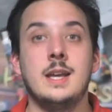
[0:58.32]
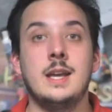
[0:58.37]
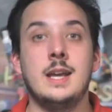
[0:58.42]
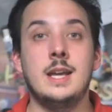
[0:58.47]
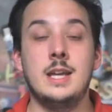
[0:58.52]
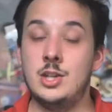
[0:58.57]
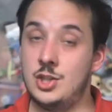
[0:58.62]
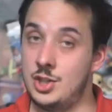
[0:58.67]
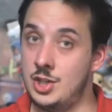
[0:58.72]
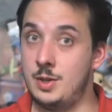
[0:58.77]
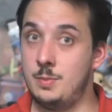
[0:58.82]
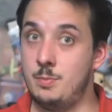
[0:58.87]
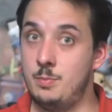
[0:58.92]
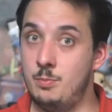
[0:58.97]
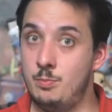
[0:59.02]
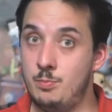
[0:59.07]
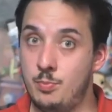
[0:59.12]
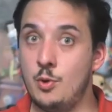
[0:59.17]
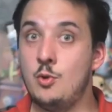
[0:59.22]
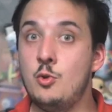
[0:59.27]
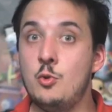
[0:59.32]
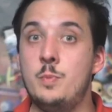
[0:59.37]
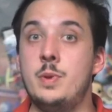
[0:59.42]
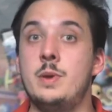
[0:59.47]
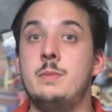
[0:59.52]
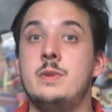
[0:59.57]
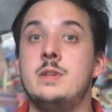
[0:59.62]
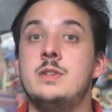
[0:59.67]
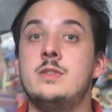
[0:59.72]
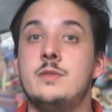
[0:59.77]
Et j'ai beaucoup
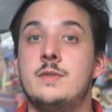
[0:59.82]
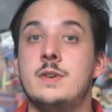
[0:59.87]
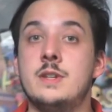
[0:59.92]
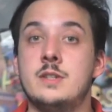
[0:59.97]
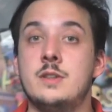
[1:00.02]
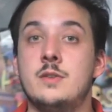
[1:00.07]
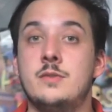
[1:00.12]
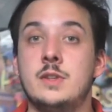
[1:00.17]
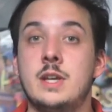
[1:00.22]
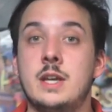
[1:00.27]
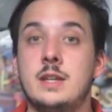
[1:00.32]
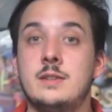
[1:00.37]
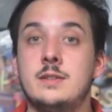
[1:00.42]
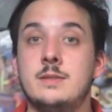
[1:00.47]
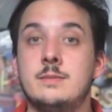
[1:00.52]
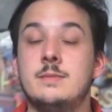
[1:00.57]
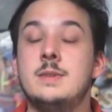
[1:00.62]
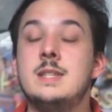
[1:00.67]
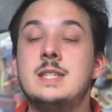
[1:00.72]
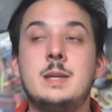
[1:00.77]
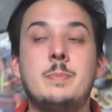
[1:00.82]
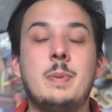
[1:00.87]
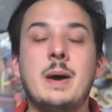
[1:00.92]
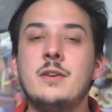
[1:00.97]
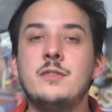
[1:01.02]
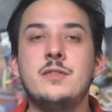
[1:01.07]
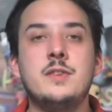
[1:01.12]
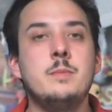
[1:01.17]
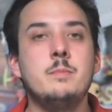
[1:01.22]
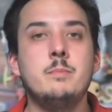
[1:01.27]
aimé The Vast of Night. C'est pas
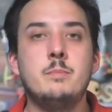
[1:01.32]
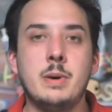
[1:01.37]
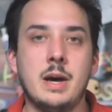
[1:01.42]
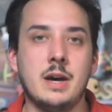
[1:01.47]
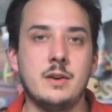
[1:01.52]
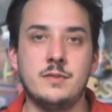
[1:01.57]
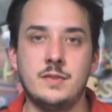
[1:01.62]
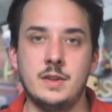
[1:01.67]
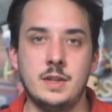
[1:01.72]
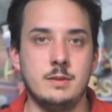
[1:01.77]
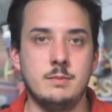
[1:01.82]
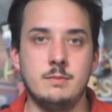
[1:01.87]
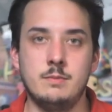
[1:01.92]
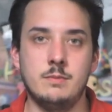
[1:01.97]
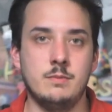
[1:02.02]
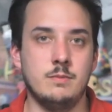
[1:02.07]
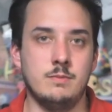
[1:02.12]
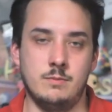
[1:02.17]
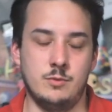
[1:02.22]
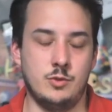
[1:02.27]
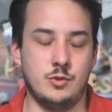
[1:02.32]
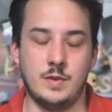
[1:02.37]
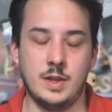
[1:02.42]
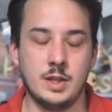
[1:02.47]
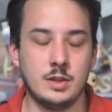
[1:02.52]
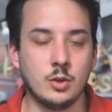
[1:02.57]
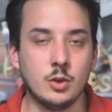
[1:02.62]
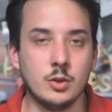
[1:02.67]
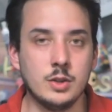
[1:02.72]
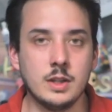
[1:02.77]
un film parfait, je vais
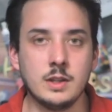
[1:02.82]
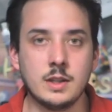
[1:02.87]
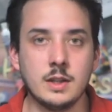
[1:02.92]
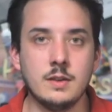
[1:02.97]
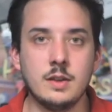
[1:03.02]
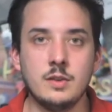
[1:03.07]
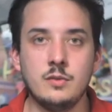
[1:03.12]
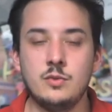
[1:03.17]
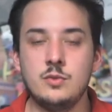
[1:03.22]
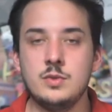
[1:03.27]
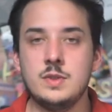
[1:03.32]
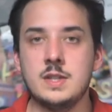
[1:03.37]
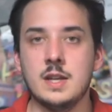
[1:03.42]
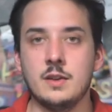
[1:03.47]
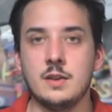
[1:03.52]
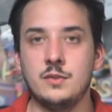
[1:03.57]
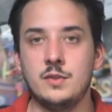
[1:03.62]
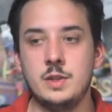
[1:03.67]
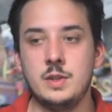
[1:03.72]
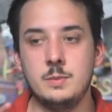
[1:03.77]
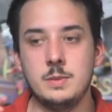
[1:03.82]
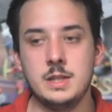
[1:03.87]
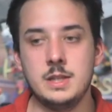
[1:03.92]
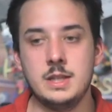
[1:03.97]
être honnête avec vous, c'est un film